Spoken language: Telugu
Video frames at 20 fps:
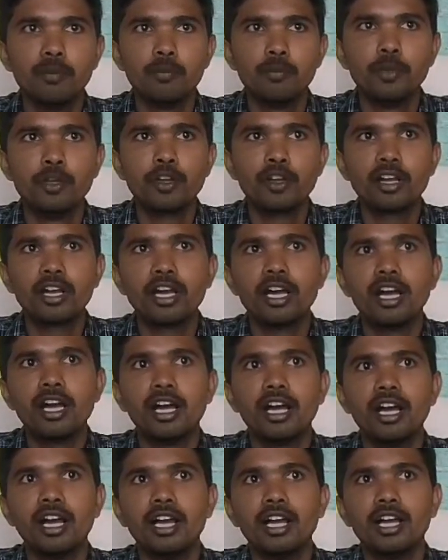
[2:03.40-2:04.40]
మీ యొక్క
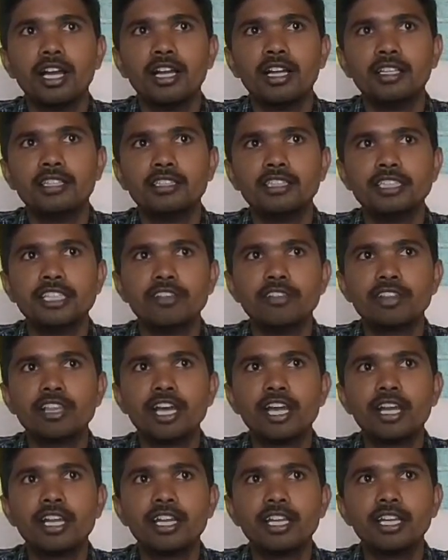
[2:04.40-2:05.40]

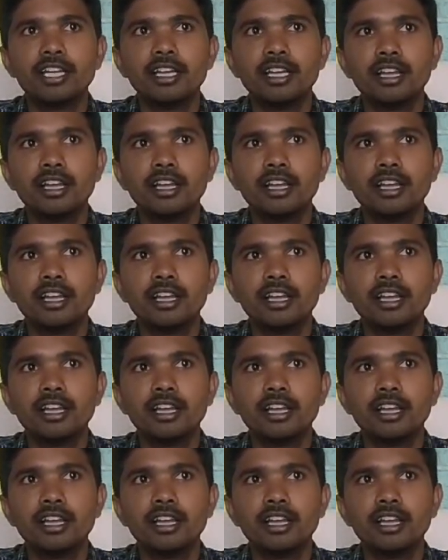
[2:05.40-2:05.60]
జీవితాన్ని